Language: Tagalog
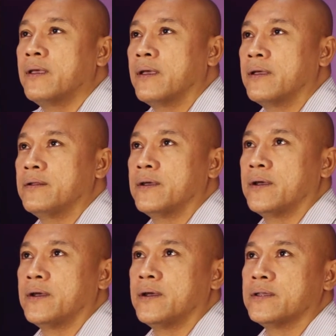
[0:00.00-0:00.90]
and
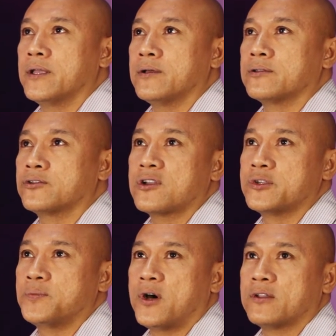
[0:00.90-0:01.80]
uh, it talks
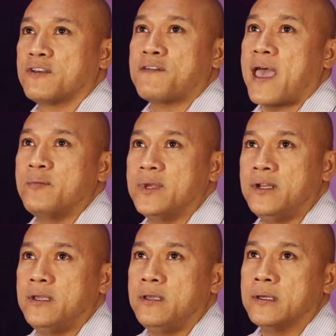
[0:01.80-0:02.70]
about a
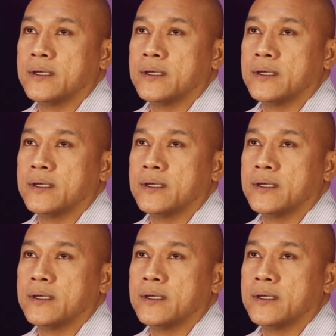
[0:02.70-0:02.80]
family